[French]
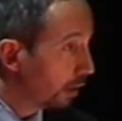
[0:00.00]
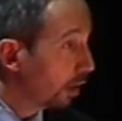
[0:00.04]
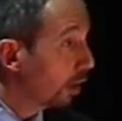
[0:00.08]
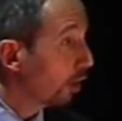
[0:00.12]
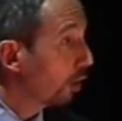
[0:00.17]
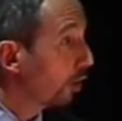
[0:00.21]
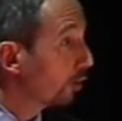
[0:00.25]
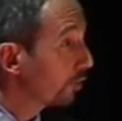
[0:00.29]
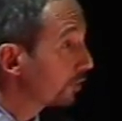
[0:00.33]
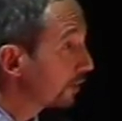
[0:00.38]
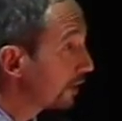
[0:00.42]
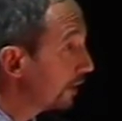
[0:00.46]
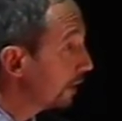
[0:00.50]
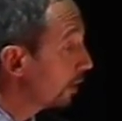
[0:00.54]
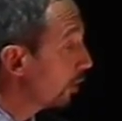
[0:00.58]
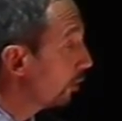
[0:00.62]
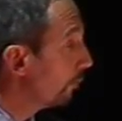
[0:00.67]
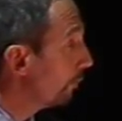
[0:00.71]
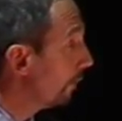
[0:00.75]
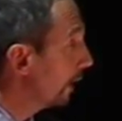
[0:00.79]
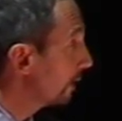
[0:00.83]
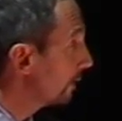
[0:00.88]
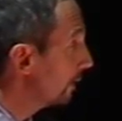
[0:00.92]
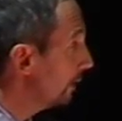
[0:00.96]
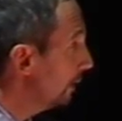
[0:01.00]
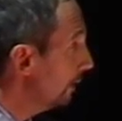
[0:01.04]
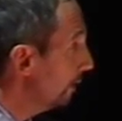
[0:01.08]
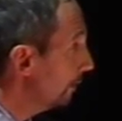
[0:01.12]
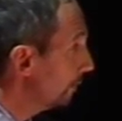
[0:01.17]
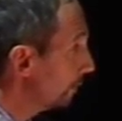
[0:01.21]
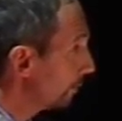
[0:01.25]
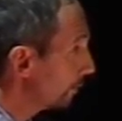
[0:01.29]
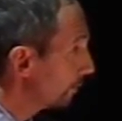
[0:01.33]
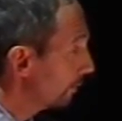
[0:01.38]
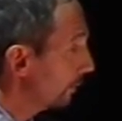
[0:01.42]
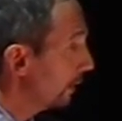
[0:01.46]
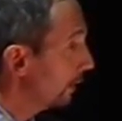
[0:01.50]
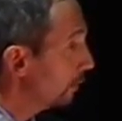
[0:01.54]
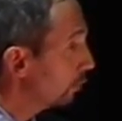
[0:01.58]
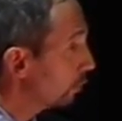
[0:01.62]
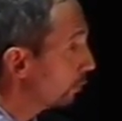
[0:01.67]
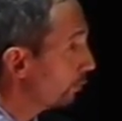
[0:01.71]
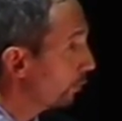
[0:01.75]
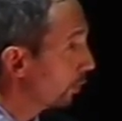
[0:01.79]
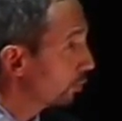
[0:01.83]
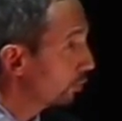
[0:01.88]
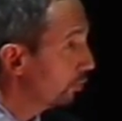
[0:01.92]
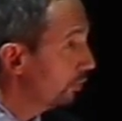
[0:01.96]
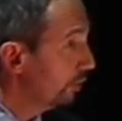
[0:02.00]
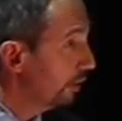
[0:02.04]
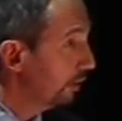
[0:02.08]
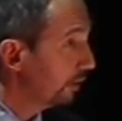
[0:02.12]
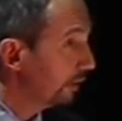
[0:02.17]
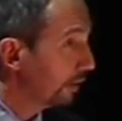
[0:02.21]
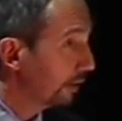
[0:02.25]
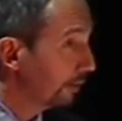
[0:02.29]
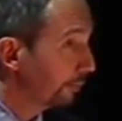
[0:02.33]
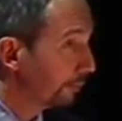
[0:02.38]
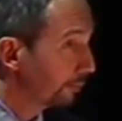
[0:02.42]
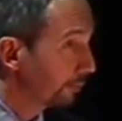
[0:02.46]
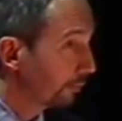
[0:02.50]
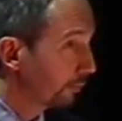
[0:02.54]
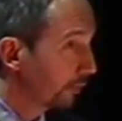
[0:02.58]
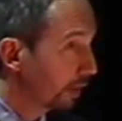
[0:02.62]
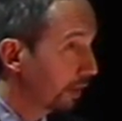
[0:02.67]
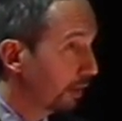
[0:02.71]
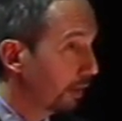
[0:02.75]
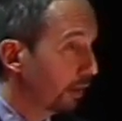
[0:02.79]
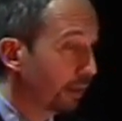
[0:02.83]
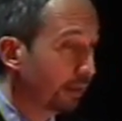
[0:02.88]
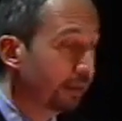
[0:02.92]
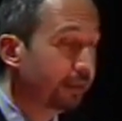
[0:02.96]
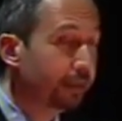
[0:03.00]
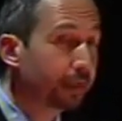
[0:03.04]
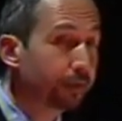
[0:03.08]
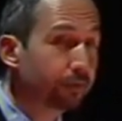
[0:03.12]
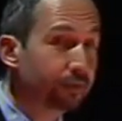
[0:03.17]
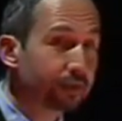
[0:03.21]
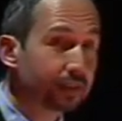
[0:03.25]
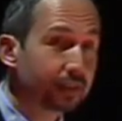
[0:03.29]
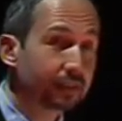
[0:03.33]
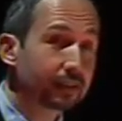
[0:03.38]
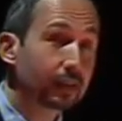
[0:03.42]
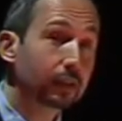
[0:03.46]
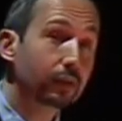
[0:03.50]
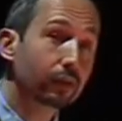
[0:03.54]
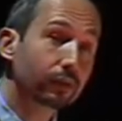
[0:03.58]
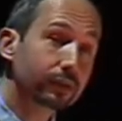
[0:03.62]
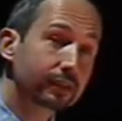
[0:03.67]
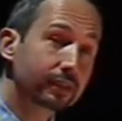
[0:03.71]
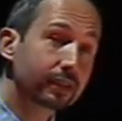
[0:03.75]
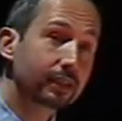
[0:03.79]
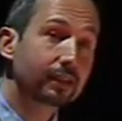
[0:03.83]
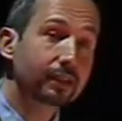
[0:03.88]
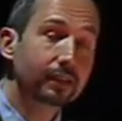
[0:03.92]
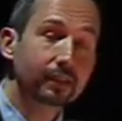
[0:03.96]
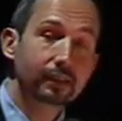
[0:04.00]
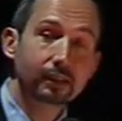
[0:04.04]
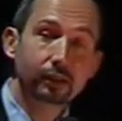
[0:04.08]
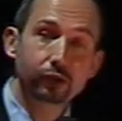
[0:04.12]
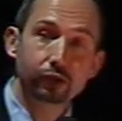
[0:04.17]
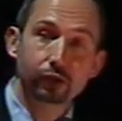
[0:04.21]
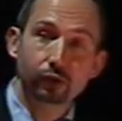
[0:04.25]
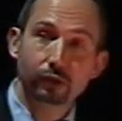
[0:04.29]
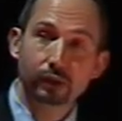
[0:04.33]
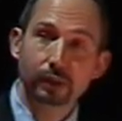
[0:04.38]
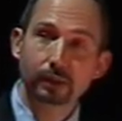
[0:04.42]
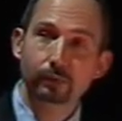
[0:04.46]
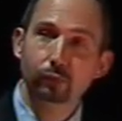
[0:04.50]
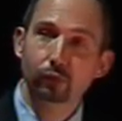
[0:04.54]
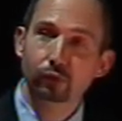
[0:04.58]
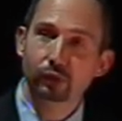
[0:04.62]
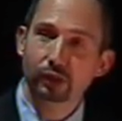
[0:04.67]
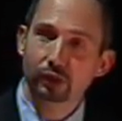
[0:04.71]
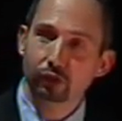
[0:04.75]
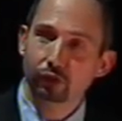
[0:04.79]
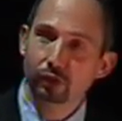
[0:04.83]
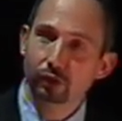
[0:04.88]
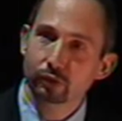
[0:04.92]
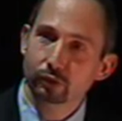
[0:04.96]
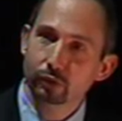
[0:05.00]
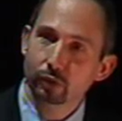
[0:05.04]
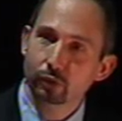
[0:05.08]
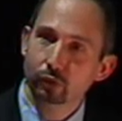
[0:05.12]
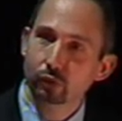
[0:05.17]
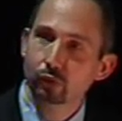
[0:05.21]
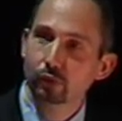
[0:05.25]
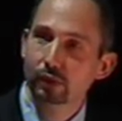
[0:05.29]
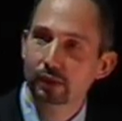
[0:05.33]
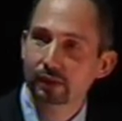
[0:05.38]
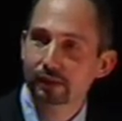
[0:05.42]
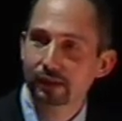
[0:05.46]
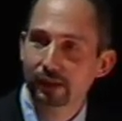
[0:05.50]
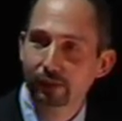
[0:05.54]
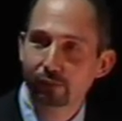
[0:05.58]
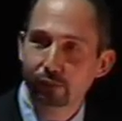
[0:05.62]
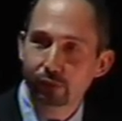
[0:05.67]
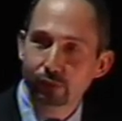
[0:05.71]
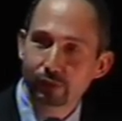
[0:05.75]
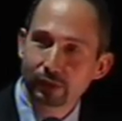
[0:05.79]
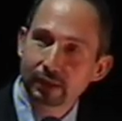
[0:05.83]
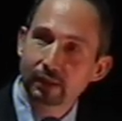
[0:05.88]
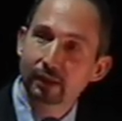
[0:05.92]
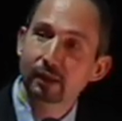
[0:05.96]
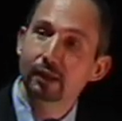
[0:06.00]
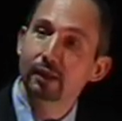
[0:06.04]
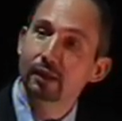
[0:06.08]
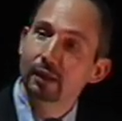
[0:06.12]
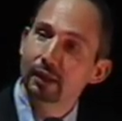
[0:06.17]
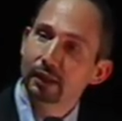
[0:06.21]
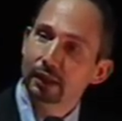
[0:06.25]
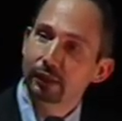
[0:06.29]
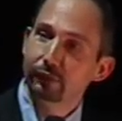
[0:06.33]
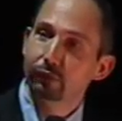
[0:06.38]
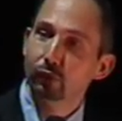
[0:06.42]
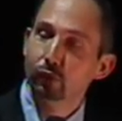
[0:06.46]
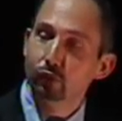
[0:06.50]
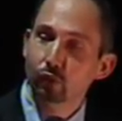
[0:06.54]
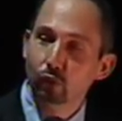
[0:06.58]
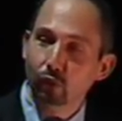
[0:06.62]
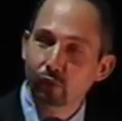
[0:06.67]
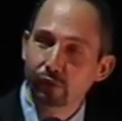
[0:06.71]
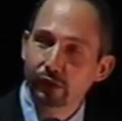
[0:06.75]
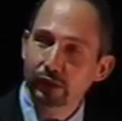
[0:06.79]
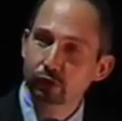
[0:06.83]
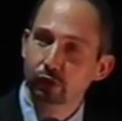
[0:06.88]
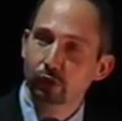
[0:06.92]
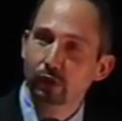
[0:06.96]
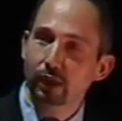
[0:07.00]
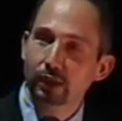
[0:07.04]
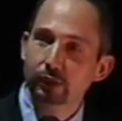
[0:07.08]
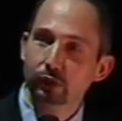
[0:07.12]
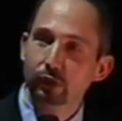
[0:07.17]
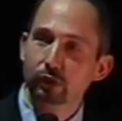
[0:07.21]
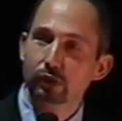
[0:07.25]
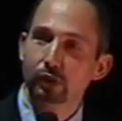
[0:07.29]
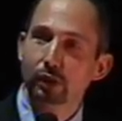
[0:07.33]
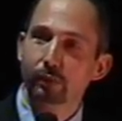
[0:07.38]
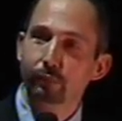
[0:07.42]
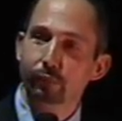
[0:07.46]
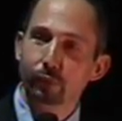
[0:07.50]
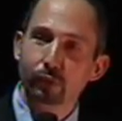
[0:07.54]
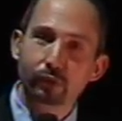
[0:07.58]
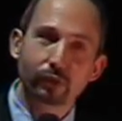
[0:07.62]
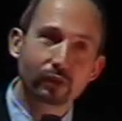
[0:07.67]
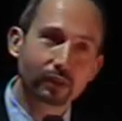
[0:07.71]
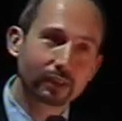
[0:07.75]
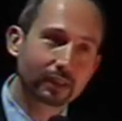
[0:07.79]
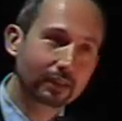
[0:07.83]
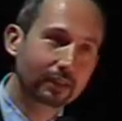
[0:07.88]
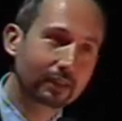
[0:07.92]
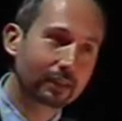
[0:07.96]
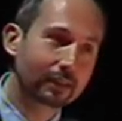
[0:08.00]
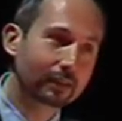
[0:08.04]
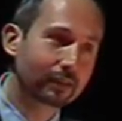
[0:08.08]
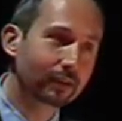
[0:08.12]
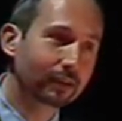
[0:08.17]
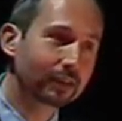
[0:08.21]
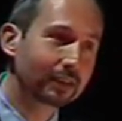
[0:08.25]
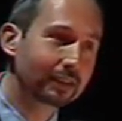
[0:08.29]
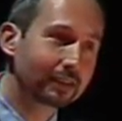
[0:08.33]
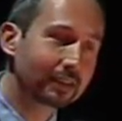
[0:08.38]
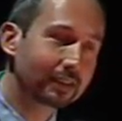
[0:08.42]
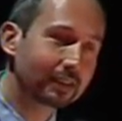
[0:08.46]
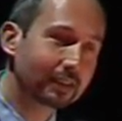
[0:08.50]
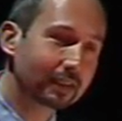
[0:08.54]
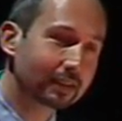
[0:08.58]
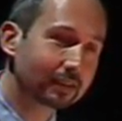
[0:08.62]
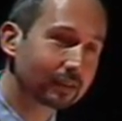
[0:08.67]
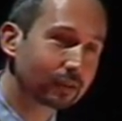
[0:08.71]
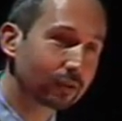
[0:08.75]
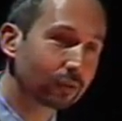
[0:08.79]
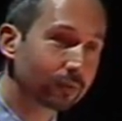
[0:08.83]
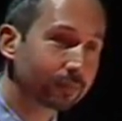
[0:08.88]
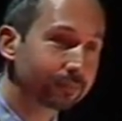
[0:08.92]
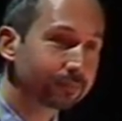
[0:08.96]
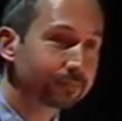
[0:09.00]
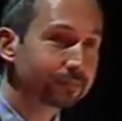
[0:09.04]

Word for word: en tirant parti des opportunités. Il y a une citation. Alors, s'il y a des gens qui m'ont déjà entendu intervenir, ils vont trouver que je radote un peu dans les citations.